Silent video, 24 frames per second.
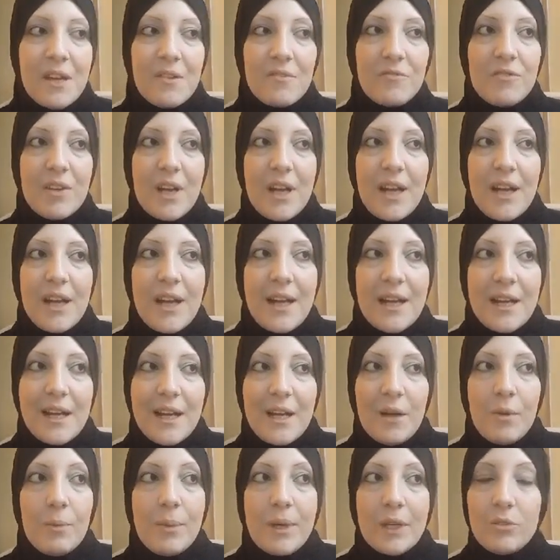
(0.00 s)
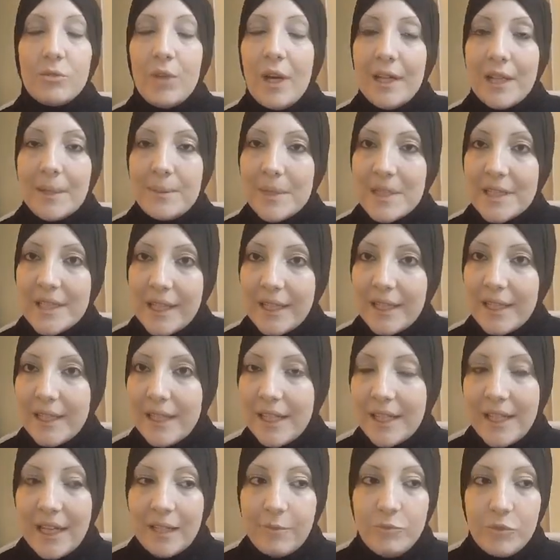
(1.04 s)
ف وبرده انا مش زعلانه
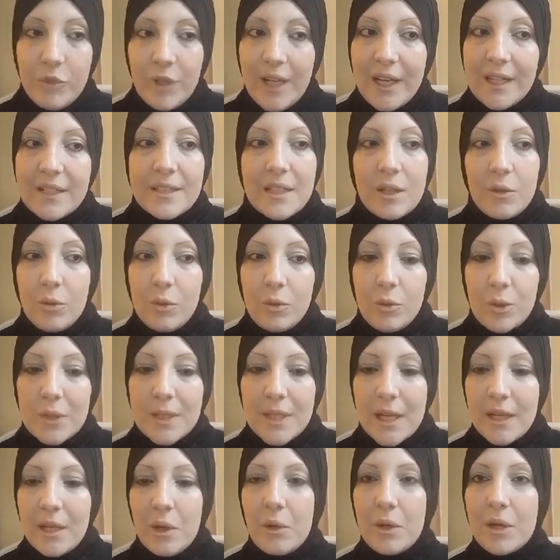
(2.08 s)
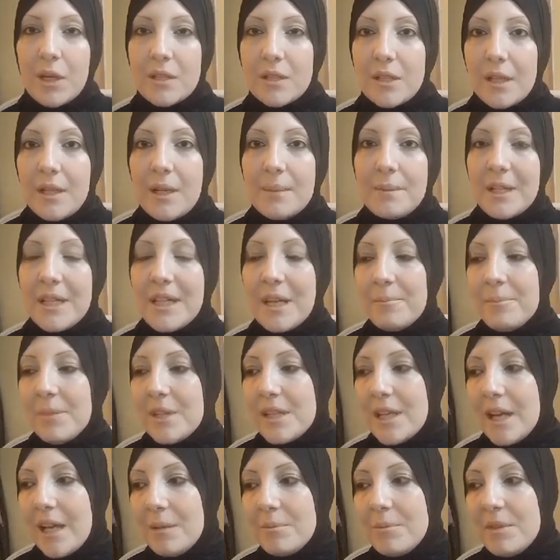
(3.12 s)
الحمد لله عايزه اقول لكم سنه ورا سنه
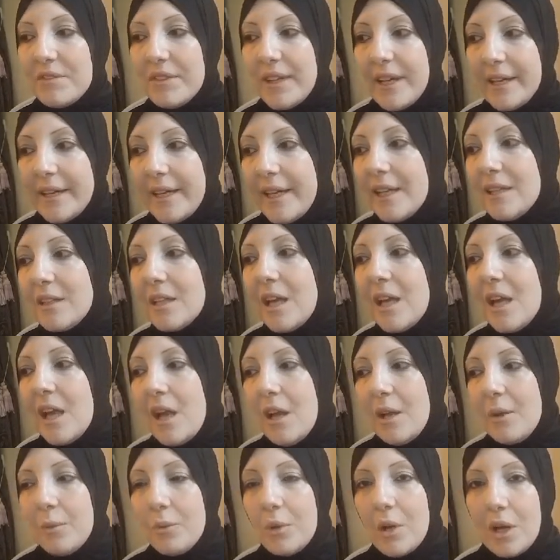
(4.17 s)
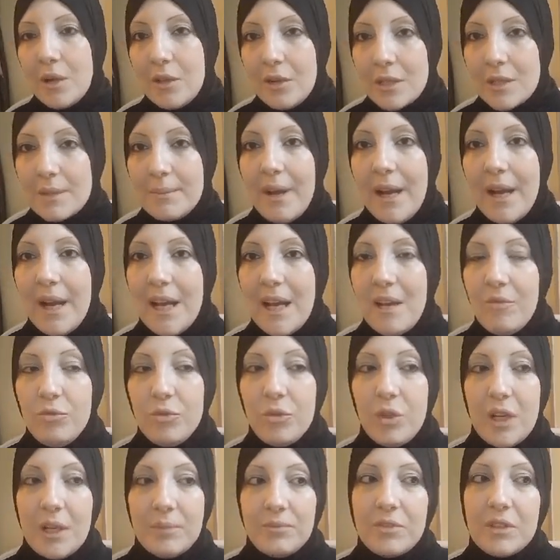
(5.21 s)
بتجمد قلبي في حاجات وخلاص بقى الحمد
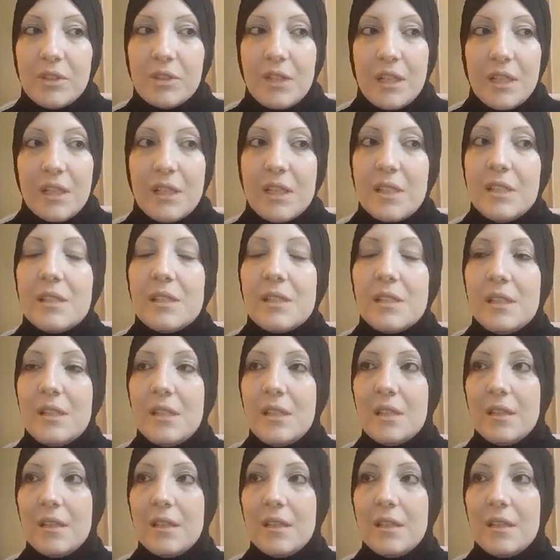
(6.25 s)
لله بتقدري ان انت آه،